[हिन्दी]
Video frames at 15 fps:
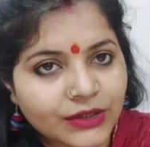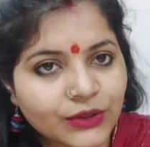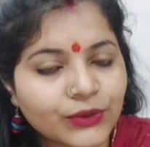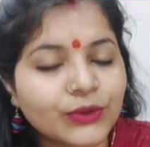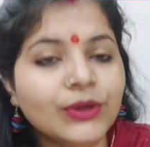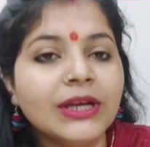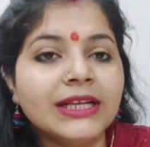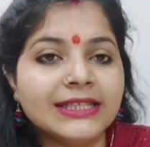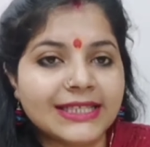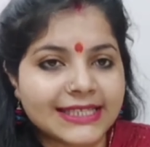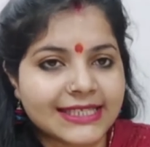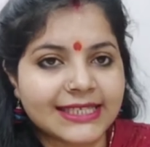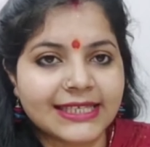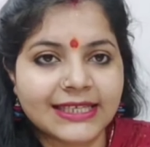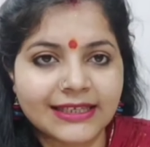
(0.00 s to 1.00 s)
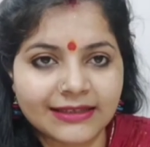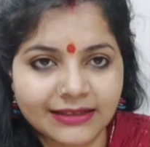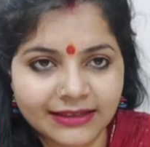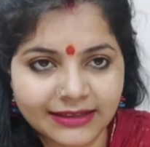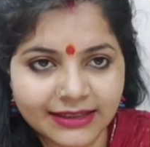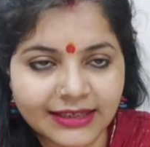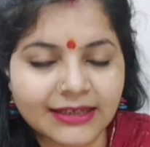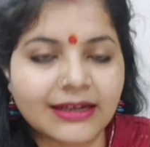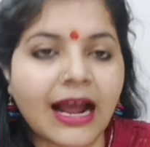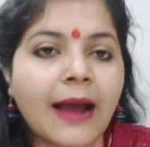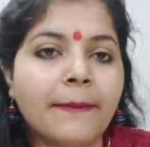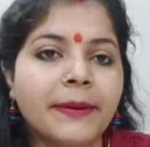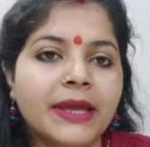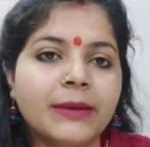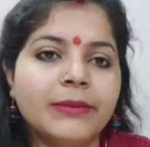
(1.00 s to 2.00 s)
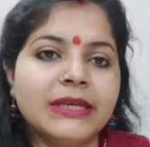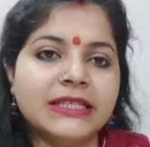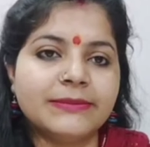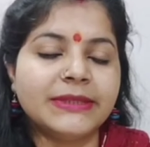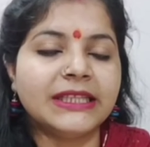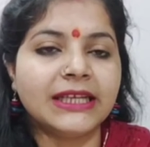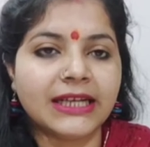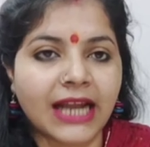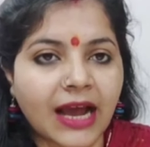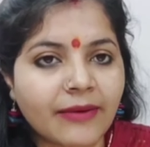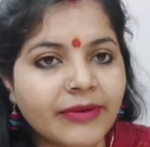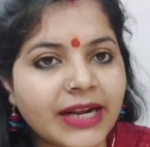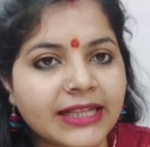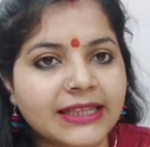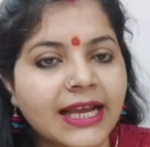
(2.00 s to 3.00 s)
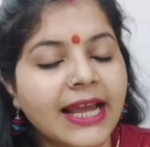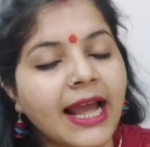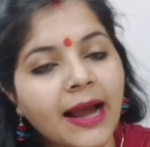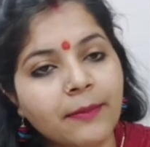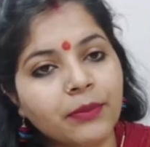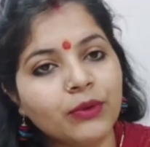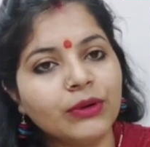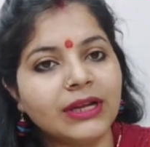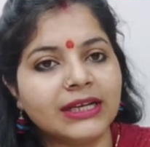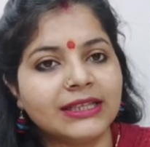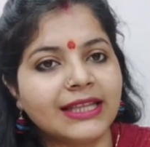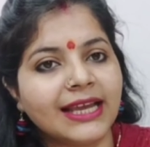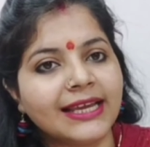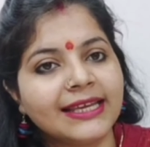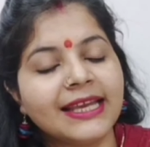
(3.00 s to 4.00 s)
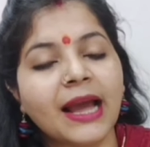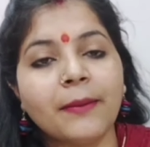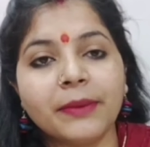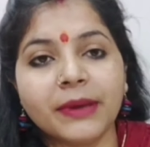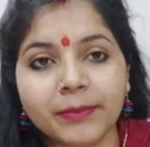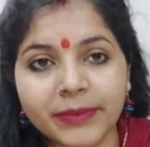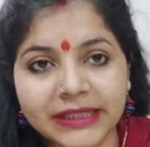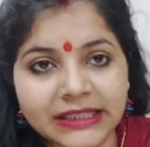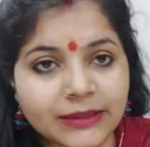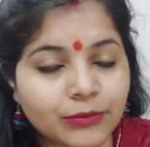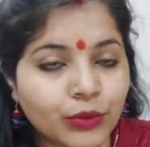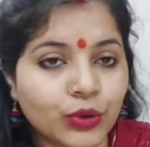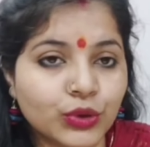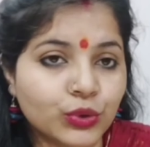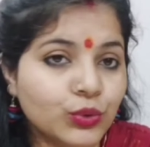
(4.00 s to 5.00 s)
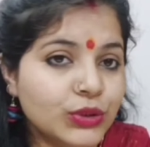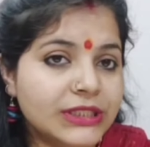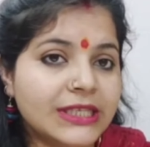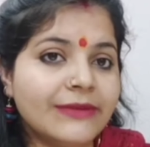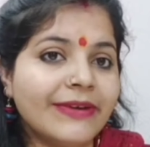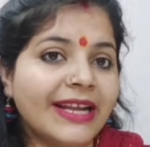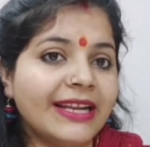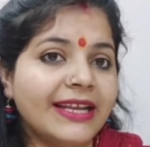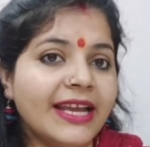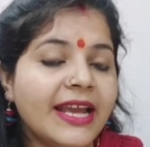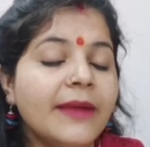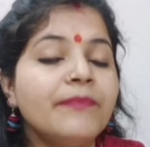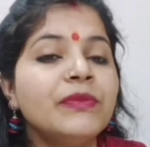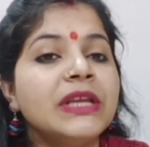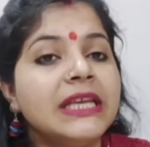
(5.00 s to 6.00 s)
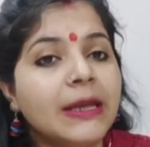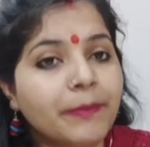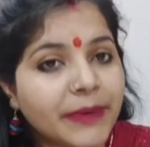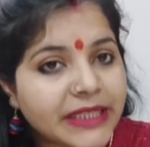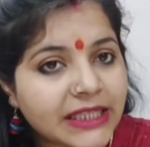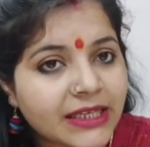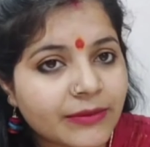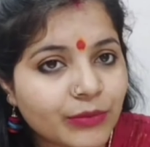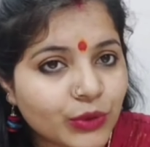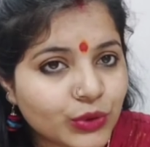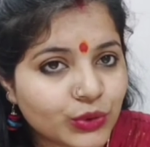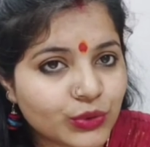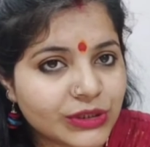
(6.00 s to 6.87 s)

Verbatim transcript: तो जैसे कि अगर आपके बीच में तनाव रहता है आपको लगता है कि आपके पति बहुत गुस्से वाले हैं या पत्नी बहुत